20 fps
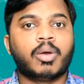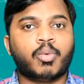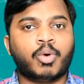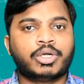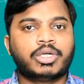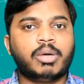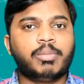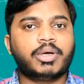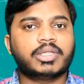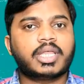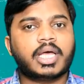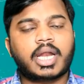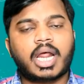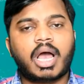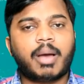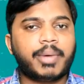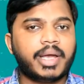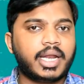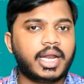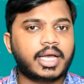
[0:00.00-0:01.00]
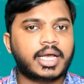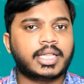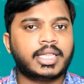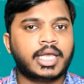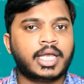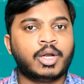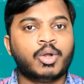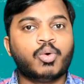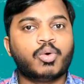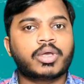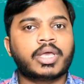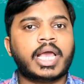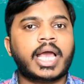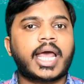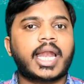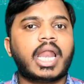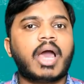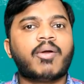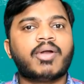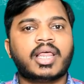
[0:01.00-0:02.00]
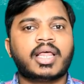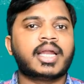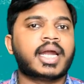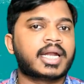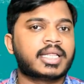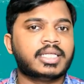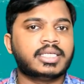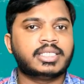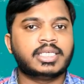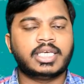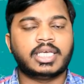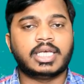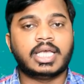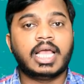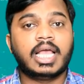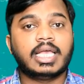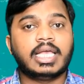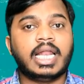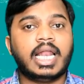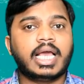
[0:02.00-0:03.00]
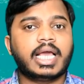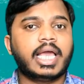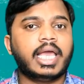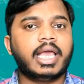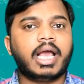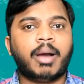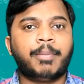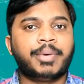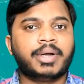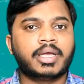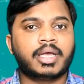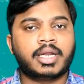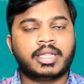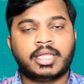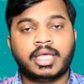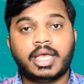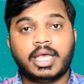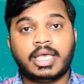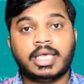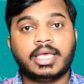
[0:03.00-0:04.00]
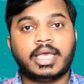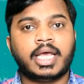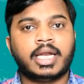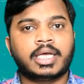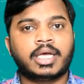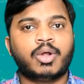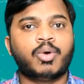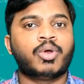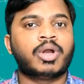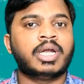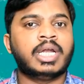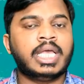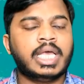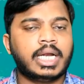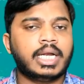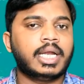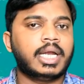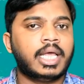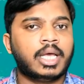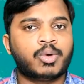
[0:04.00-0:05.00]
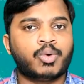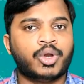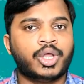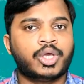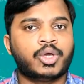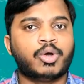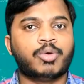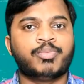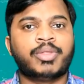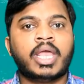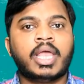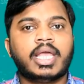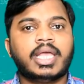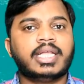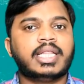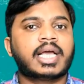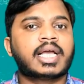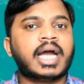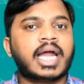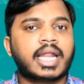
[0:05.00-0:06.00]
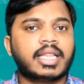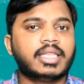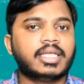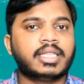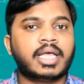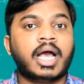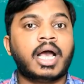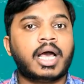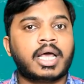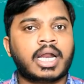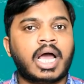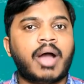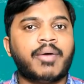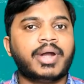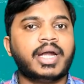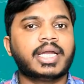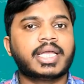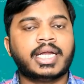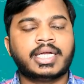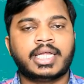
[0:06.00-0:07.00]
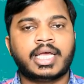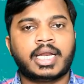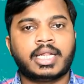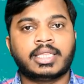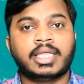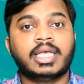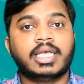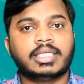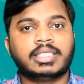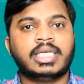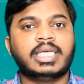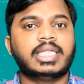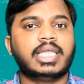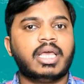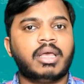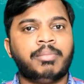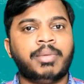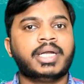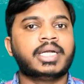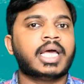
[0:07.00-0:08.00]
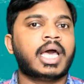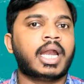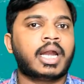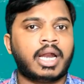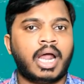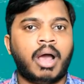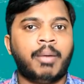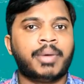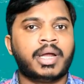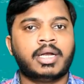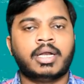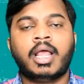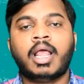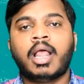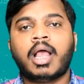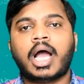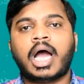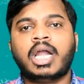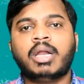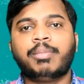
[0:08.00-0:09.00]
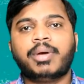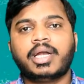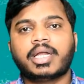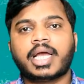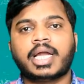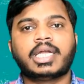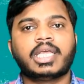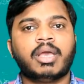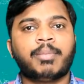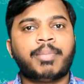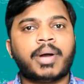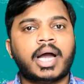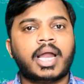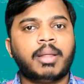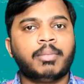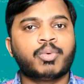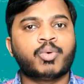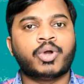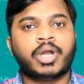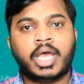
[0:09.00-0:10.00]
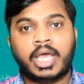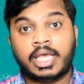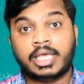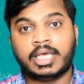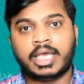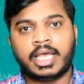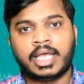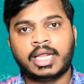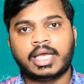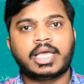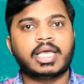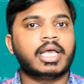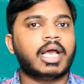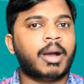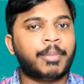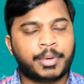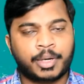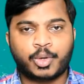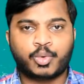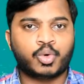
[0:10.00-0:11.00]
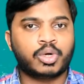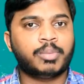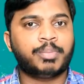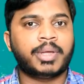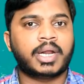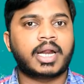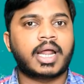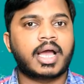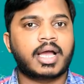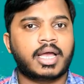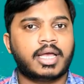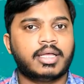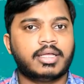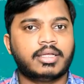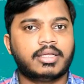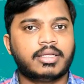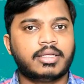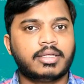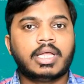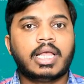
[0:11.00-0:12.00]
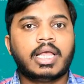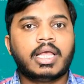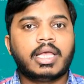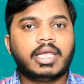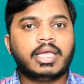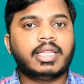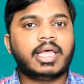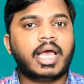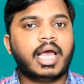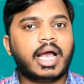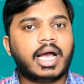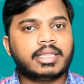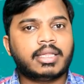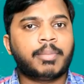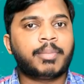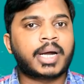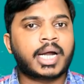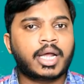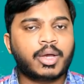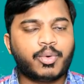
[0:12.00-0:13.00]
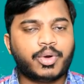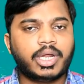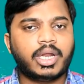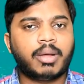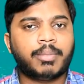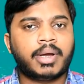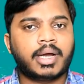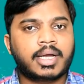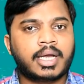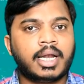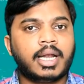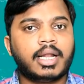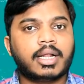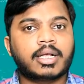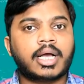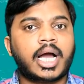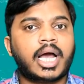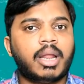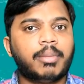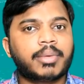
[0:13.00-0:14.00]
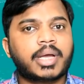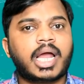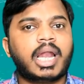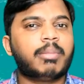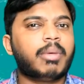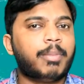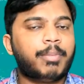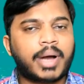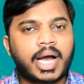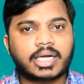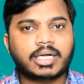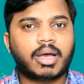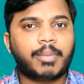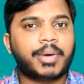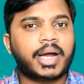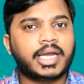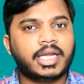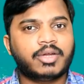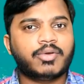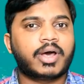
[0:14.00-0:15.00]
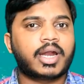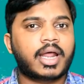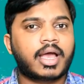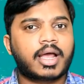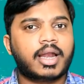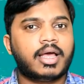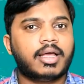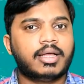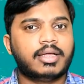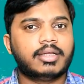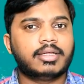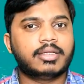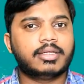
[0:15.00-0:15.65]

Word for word: ஒட்டுமொத்த ராமாயண கதைகளும் கேரளாவில் தான் நடந்துச்சு இலங்கை அப்படிங்கிறது இங்கே இருக்கிற ஒரு நீர்நிலையை குறிக்கும் இதை கடந்து தான் ராவணன் கிட்ட இருந்து சீதையை மீட்டார் ராமன் அனுமன் கட்டிய பாலம் கூட இங்கே இருக்கு அப்படின்னு குறிப்பிடுறாங்க இதை அந்த பழங்குடியின மக்கள் காலம் காலமாக பாட்டாக பாடிட்டு வராங்களாம்